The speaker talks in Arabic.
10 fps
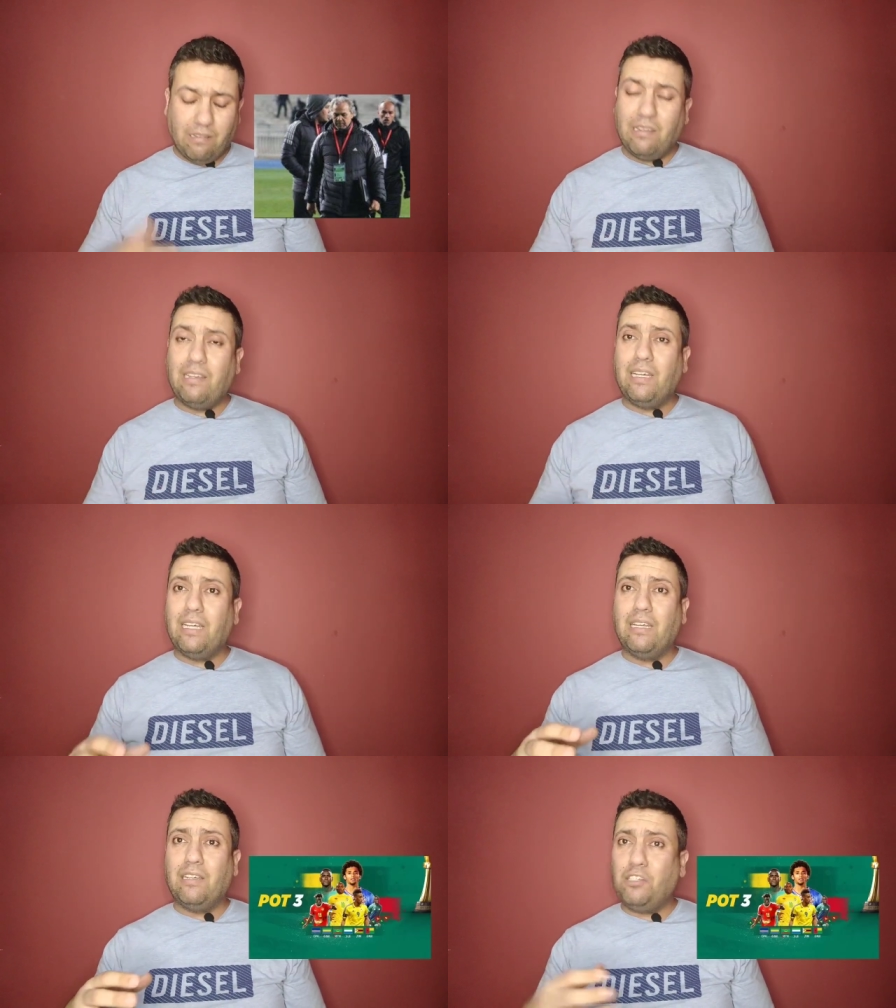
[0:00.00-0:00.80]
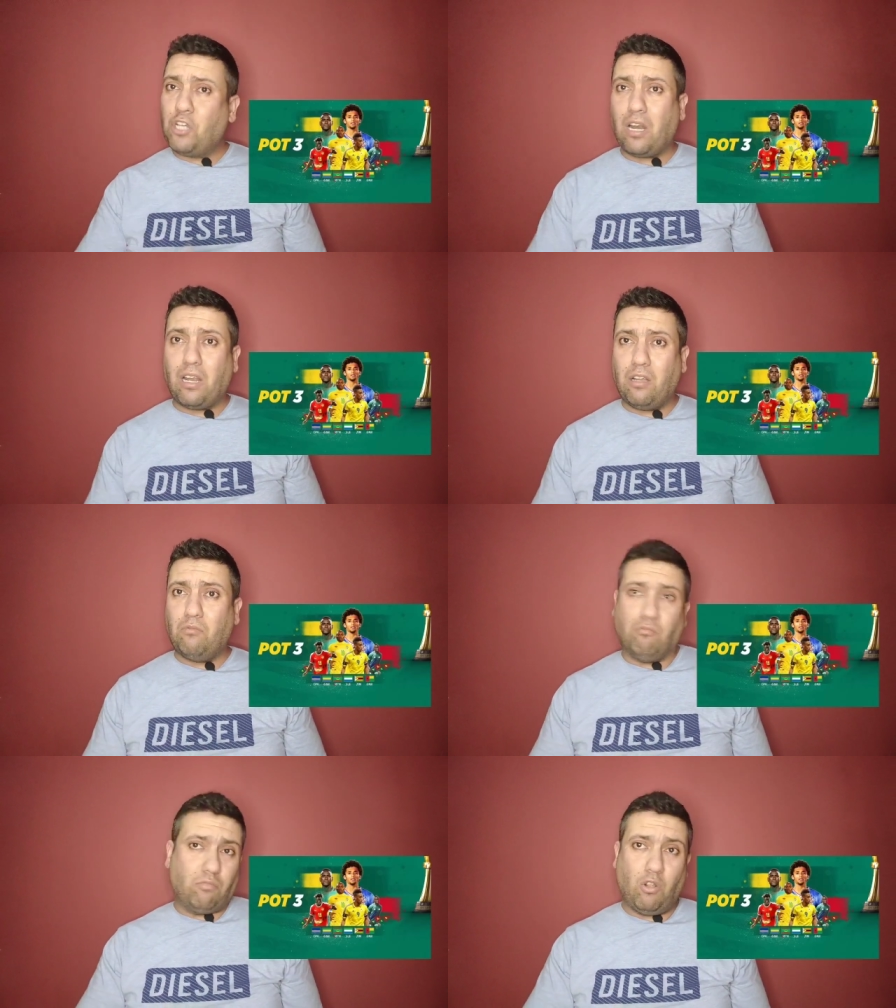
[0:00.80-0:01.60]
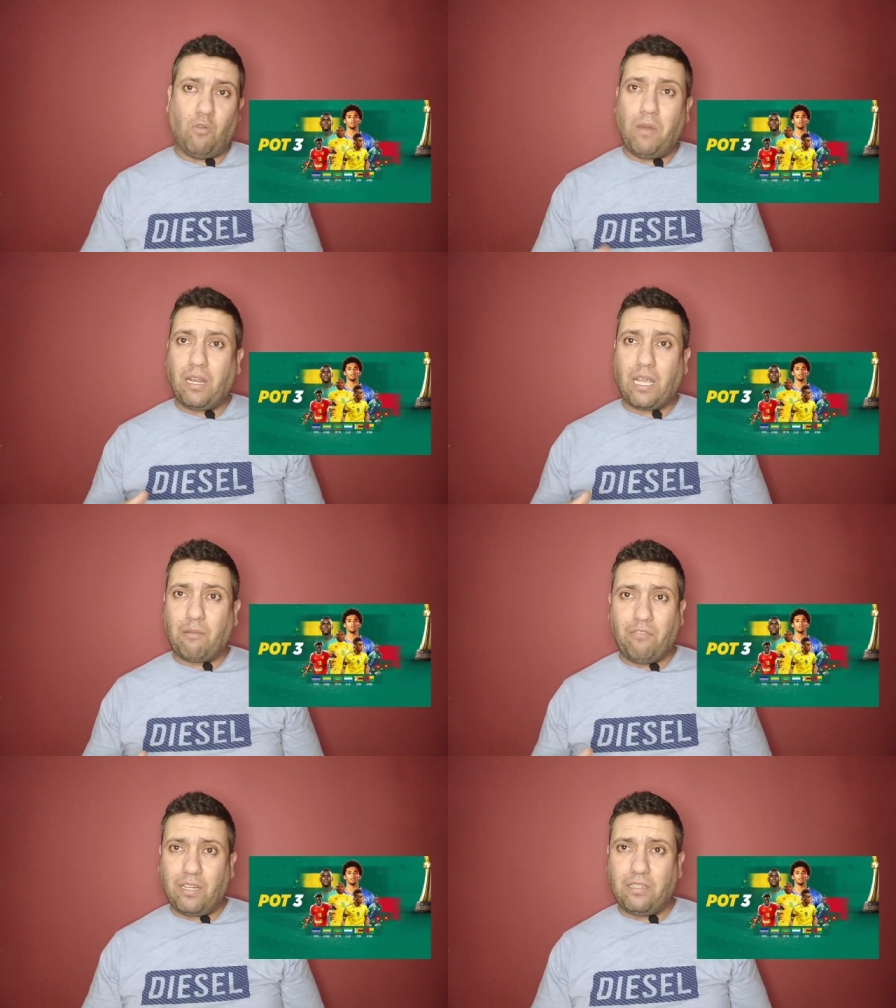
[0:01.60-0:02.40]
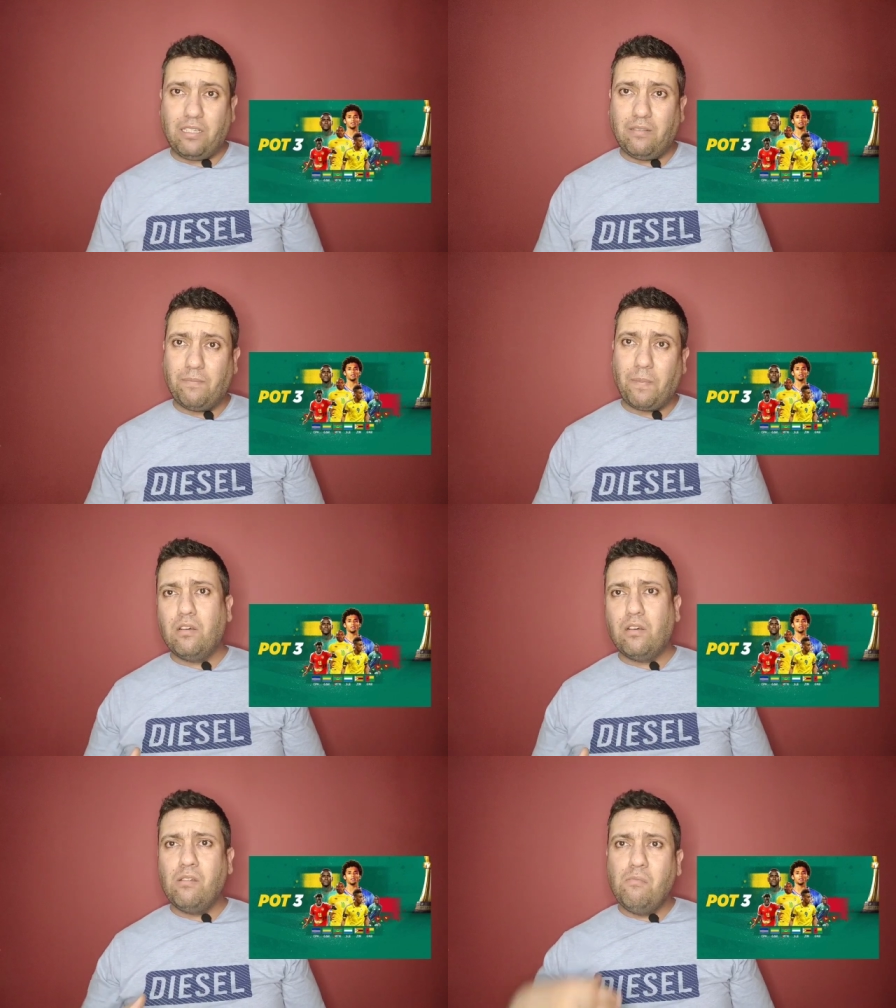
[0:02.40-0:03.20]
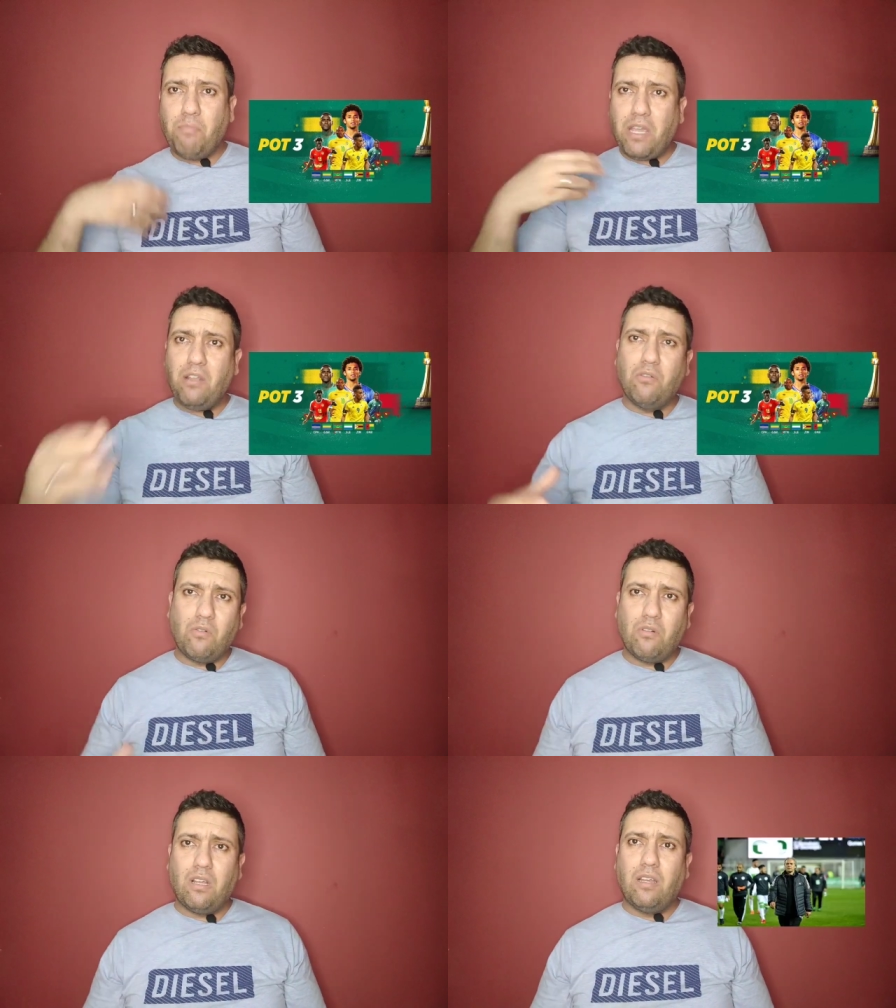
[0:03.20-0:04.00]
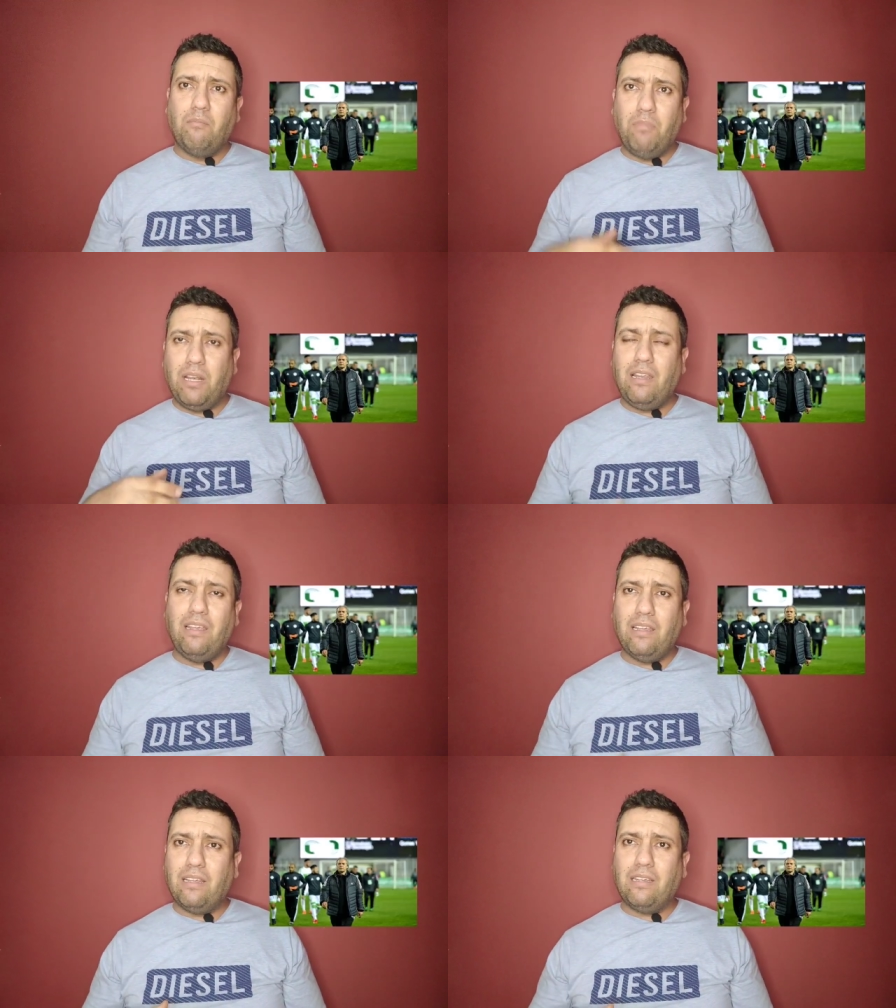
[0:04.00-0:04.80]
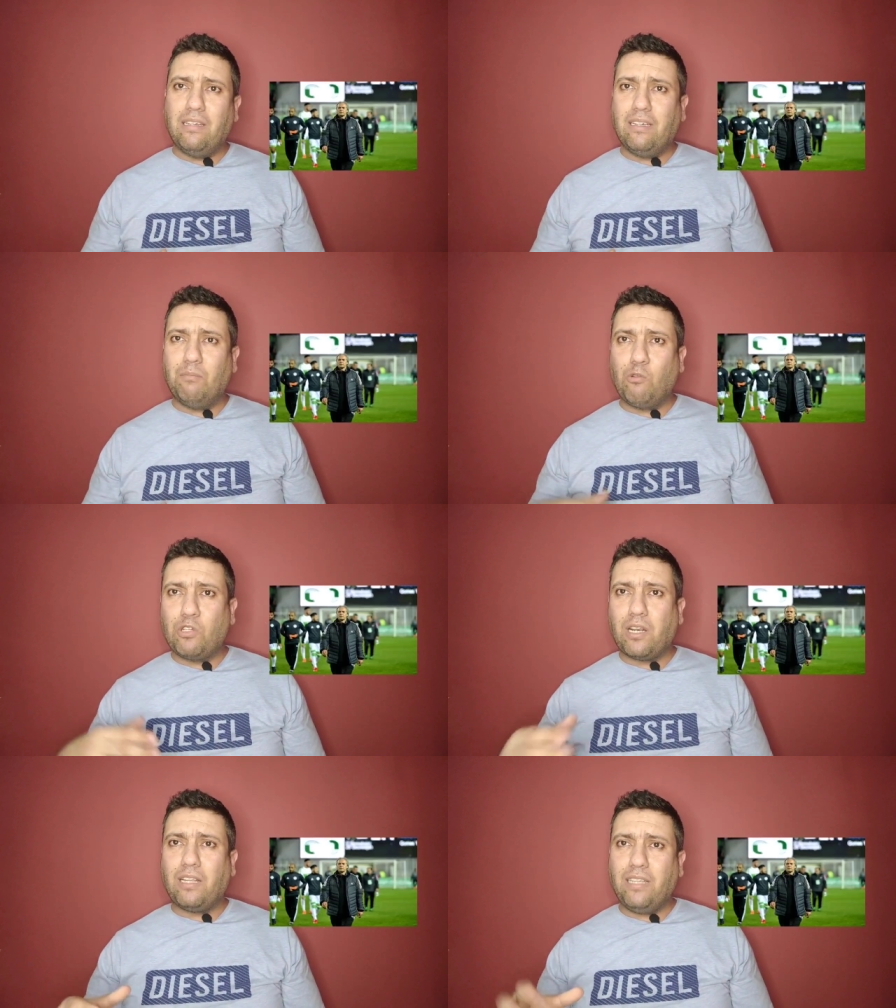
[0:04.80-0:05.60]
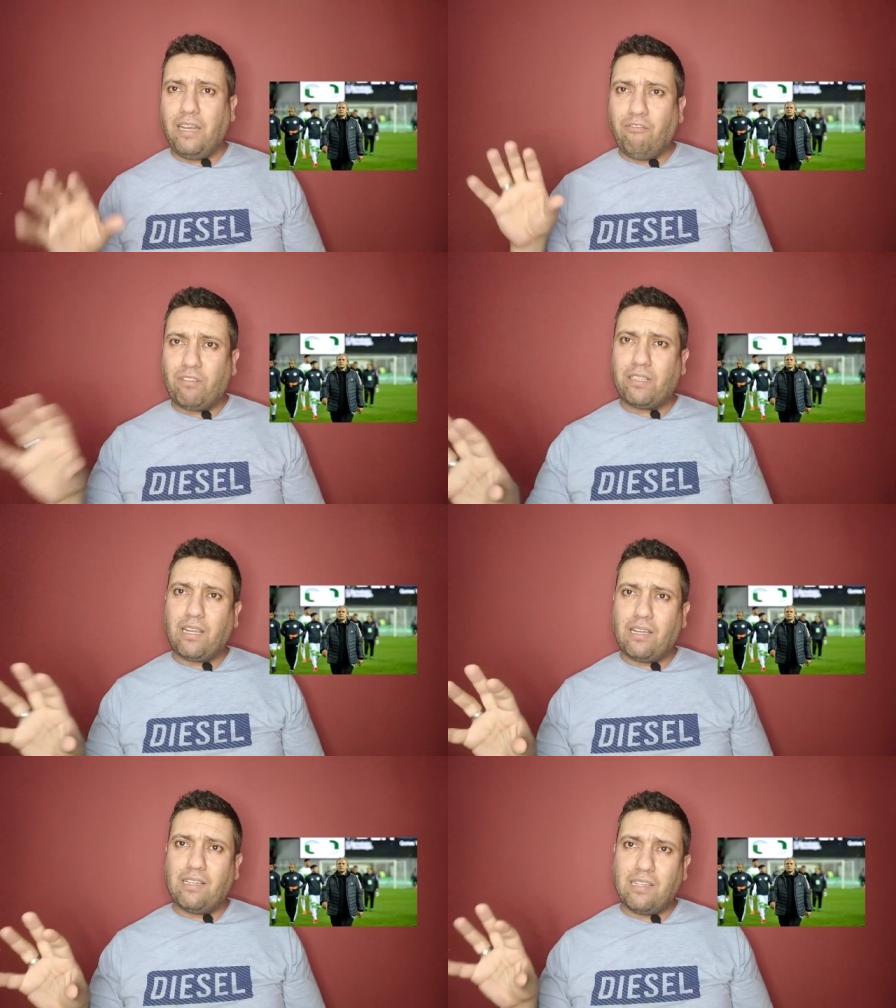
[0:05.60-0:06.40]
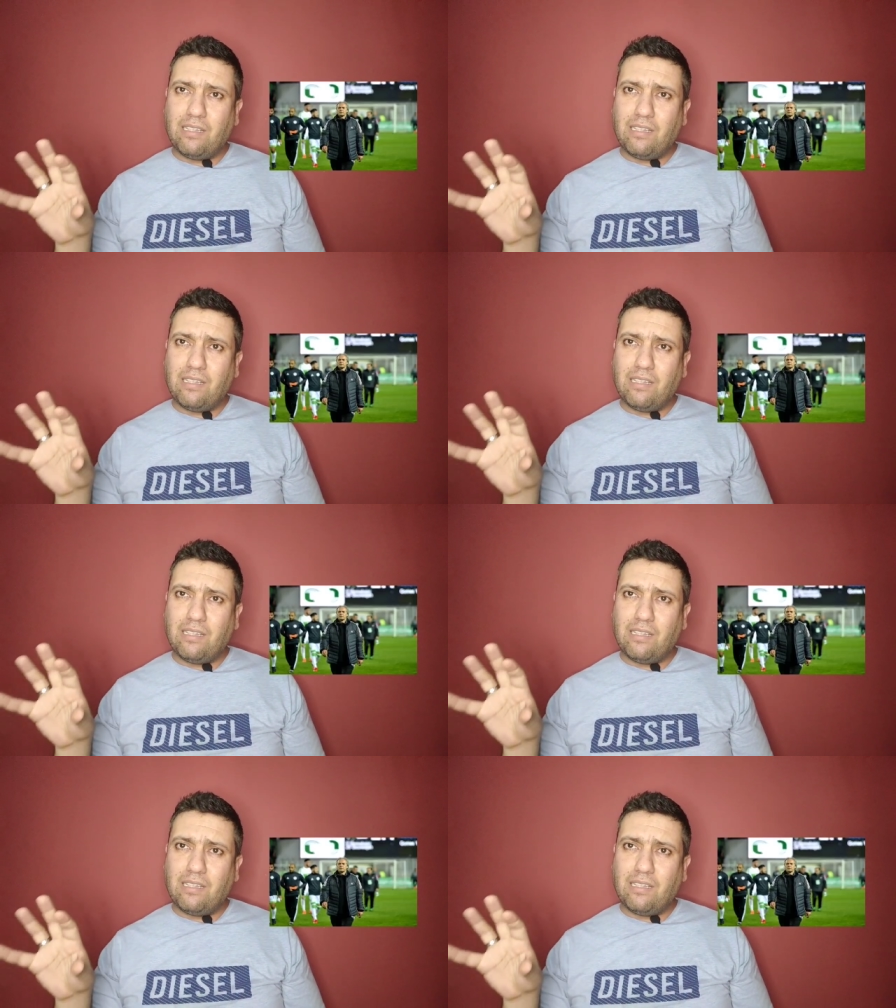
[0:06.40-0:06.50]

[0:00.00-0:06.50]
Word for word: آه، ان شاء الله نطيحوا مع الكاف فيردي آه، نبينوا باللي مجرد يعني فتره